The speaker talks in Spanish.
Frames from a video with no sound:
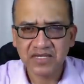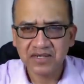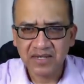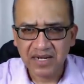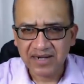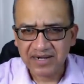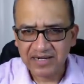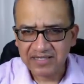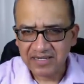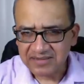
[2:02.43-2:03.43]
La
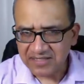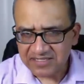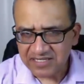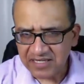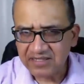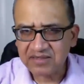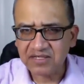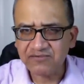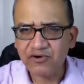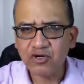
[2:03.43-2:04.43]
realidad dice, te
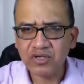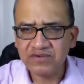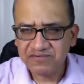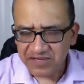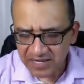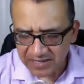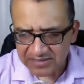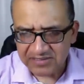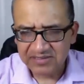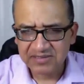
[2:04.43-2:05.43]
fueron
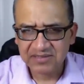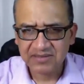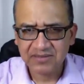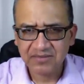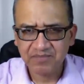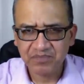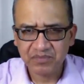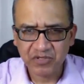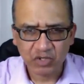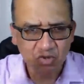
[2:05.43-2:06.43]
infieles,
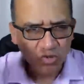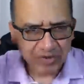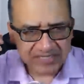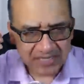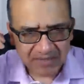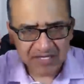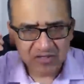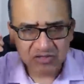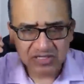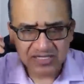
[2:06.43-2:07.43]
pero tu
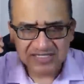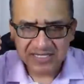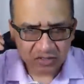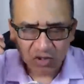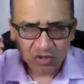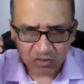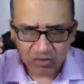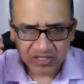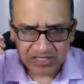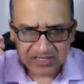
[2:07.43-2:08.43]
pensamiento te dice, no,
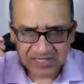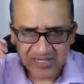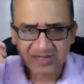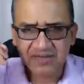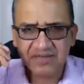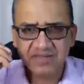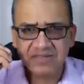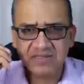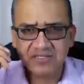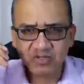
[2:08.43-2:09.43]
no puede ser,
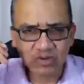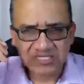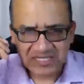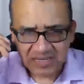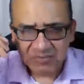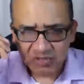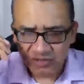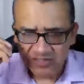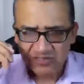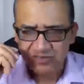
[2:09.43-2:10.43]
no
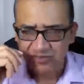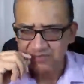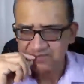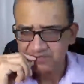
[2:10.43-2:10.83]
acepto esto,